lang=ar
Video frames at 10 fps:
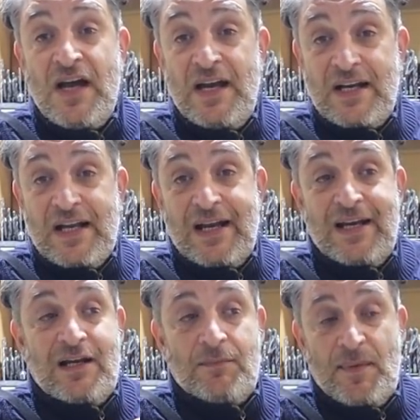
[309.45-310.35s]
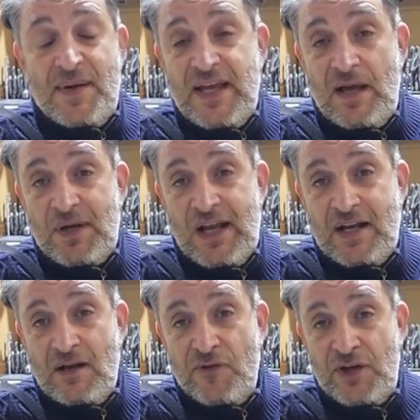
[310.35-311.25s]
انا كعلاء لما باجي اعمل
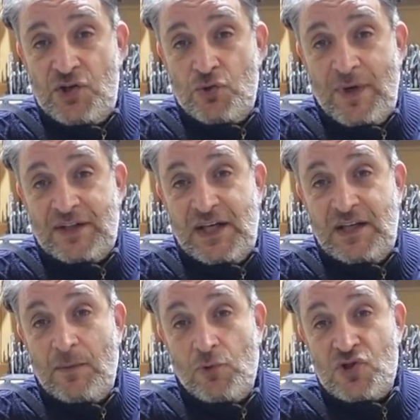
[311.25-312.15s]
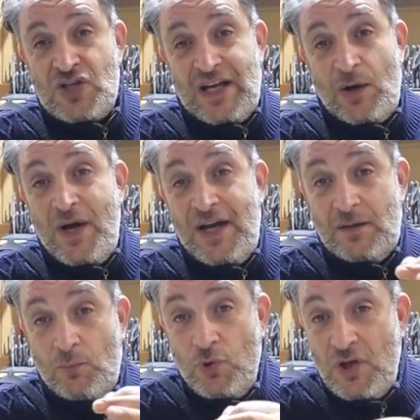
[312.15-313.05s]
حاجه فينش وبعد كده ابص على واحد
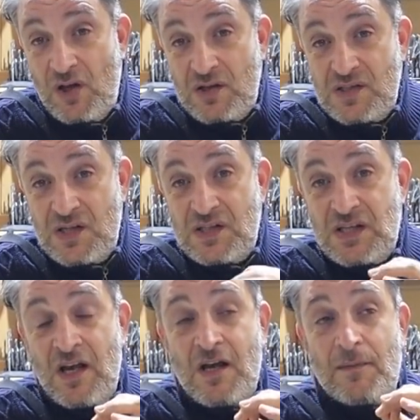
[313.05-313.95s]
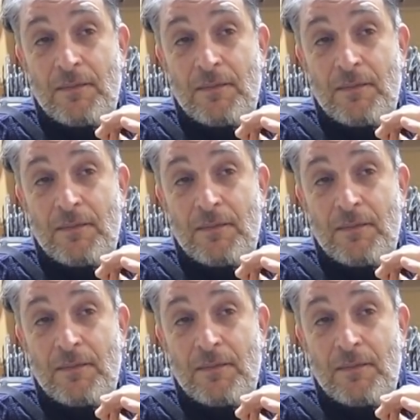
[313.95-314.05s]
متخصص